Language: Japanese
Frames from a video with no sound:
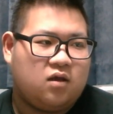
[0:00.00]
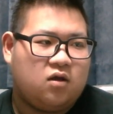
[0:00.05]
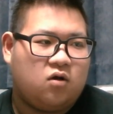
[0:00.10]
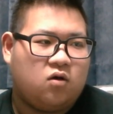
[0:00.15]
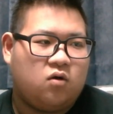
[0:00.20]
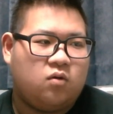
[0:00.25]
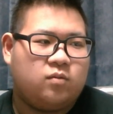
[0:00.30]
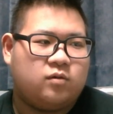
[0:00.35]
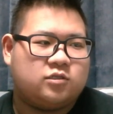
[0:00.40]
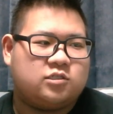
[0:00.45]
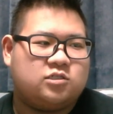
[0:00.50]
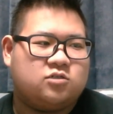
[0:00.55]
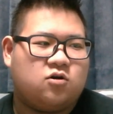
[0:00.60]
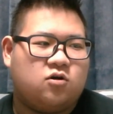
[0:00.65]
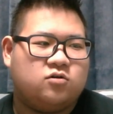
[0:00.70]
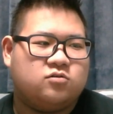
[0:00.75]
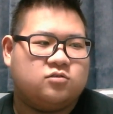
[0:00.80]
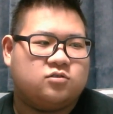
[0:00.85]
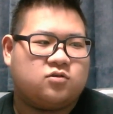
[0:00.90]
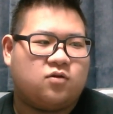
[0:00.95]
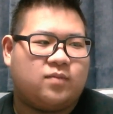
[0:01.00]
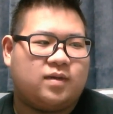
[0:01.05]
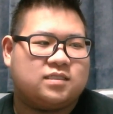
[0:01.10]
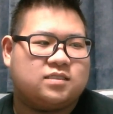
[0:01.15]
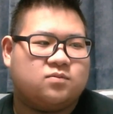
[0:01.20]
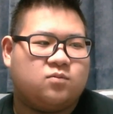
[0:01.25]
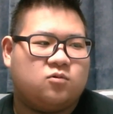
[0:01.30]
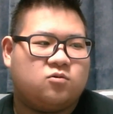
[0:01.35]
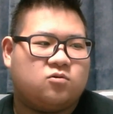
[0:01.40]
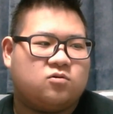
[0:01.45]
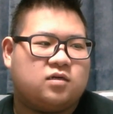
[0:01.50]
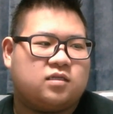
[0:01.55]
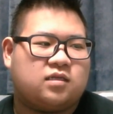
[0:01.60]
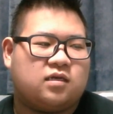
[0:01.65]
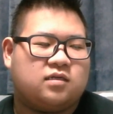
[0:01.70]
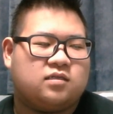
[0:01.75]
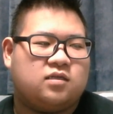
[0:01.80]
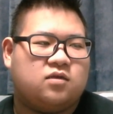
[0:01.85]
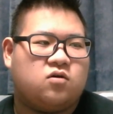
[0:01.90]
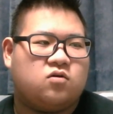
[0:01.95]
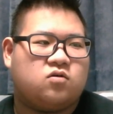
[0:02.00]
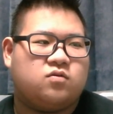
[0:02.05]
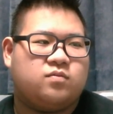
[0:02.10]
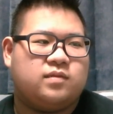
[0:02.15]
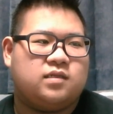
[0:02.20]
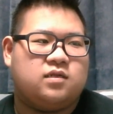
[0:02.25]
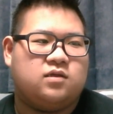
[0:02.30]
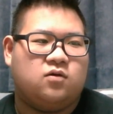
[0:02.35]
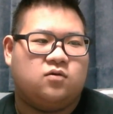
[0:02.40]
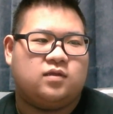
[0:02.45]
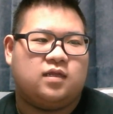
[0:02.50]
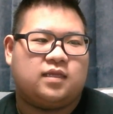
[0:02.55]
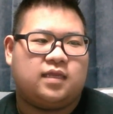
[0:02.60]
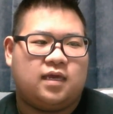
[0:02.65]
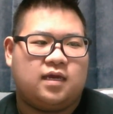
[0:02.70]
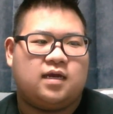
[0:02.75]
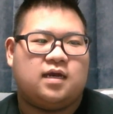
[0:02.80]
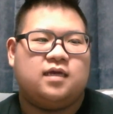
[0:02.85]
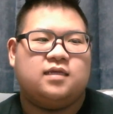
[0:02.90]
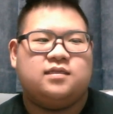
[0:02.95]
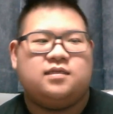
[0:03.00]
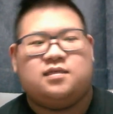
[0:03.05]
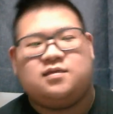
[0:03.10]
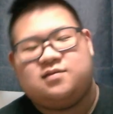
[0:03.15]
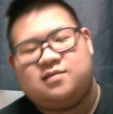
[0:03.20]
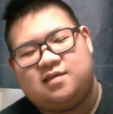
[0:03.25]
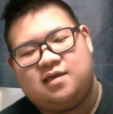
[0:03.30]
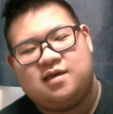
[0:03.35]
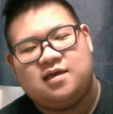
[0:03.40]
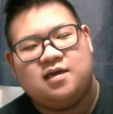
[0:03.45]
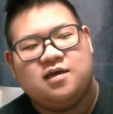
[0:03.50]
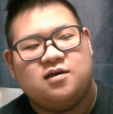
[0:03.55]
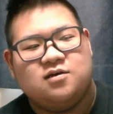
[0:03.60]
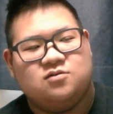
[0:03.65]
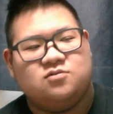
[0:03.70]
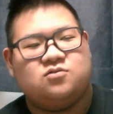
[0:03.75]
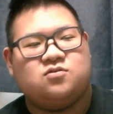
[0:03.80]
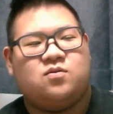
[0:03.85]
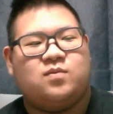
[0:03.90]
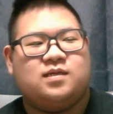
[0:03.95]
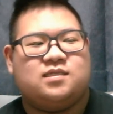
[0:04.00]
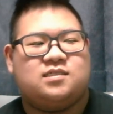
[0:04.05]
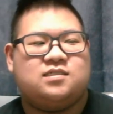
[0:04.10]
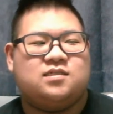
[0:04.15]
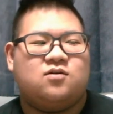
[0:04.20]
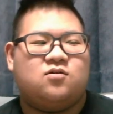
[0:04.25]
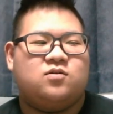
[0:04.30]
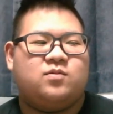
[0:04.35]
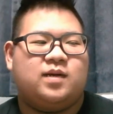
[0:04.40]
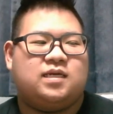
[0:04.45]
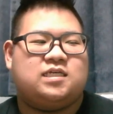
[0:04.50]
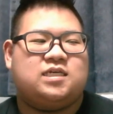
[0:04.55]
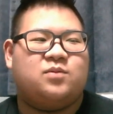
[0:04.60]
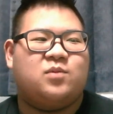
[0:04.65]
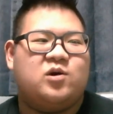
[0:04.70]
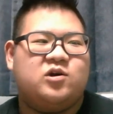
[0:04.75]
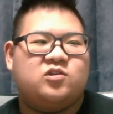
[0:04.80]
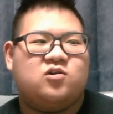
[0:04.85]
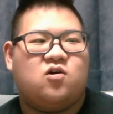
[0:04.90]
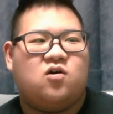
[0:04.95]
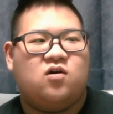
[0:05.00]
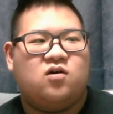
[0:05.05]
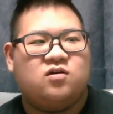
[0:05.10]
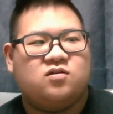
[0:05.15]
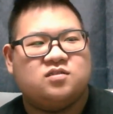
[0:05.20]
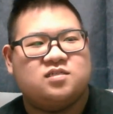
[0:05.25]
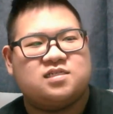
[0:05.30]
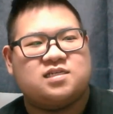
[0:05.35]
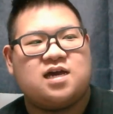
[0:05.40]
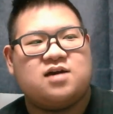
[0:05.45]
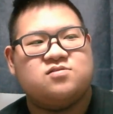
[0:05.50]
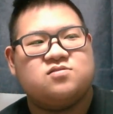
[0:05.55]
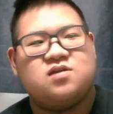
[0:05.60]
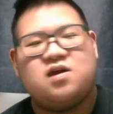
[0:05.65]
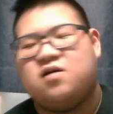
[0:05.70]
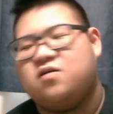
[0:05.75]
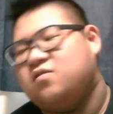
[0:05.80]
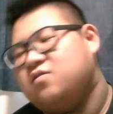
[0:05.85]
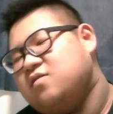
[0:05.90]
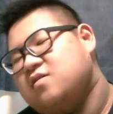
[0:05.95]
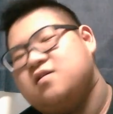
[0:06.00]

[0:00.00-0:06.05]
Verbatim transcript: 面白い嘘松物語でよく見るような展開っていうね。嘘松って言葉、キモいの使うなよ。